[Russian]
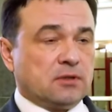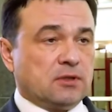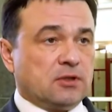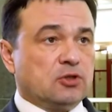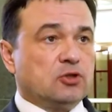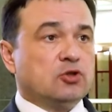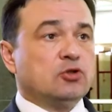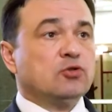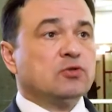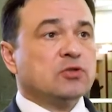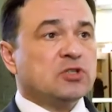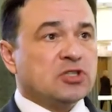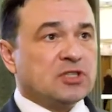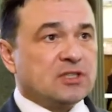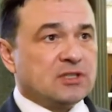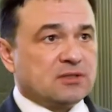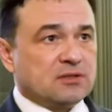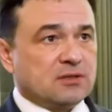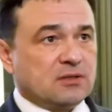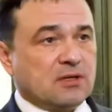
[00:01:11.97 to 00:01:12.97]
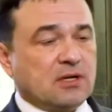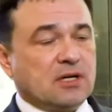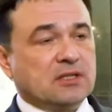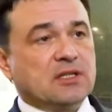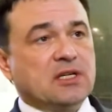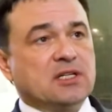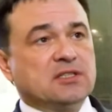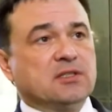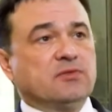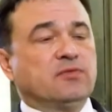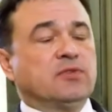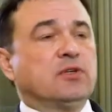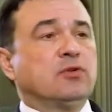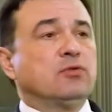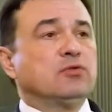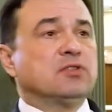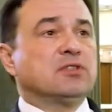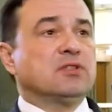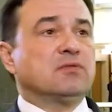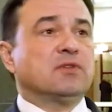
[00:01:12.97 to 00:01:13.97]
Еще 6 анализов
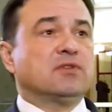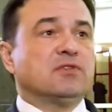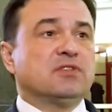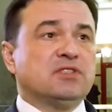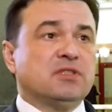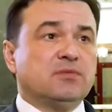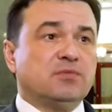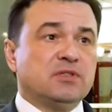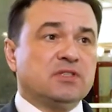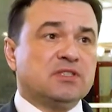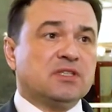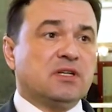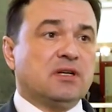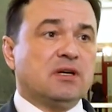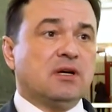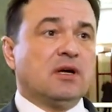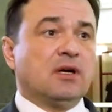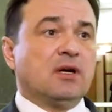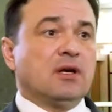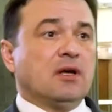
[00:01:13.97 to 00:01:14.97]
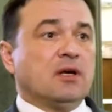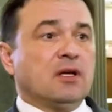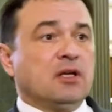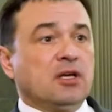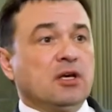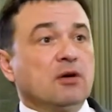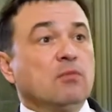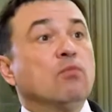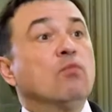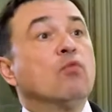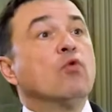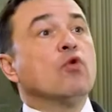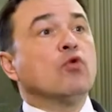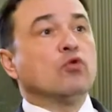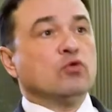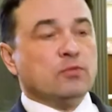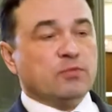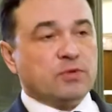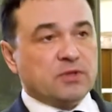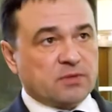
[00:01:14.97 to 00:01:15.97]
находятся в Новосибирске и
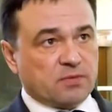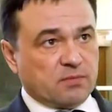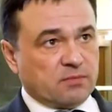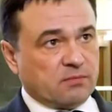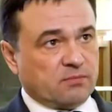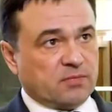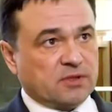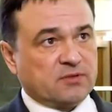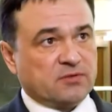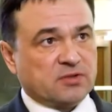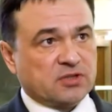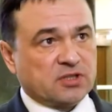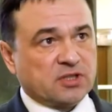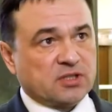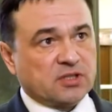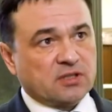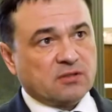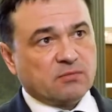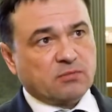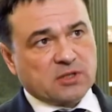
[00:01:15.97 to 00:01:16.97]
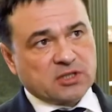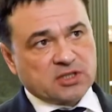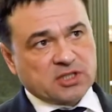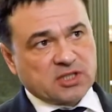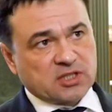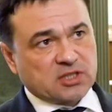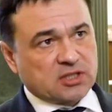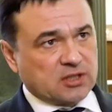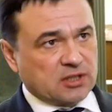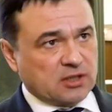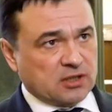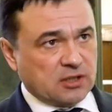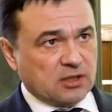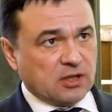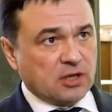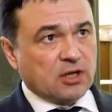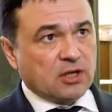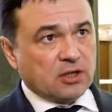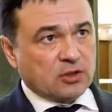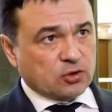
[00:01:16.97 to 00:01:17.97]
могут быть подтверждены в ближайшие
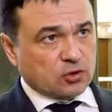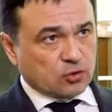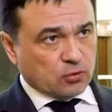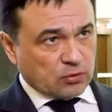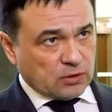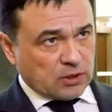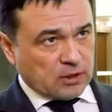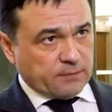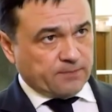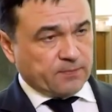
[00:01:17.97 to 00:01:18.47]
сутки.